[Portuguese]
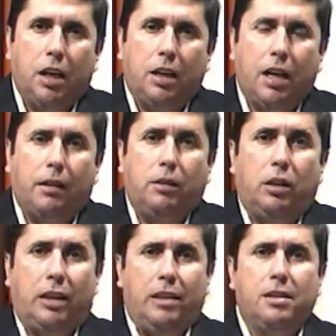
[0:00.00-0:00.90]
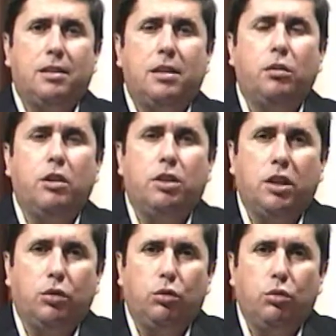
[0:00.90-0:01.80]
na edição deste
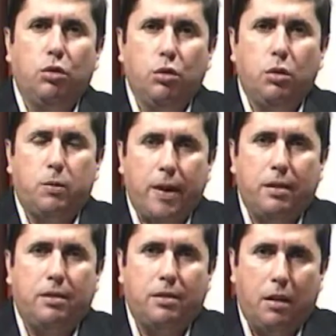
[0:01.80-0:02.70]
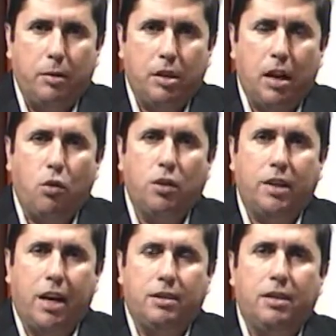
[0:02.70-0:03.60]
ano do Sul Trade Summit, que
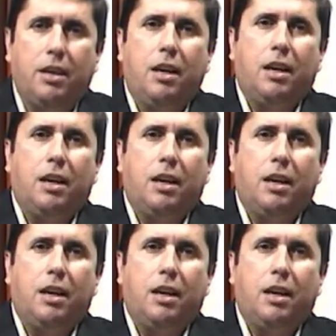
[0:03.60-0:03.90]
acontece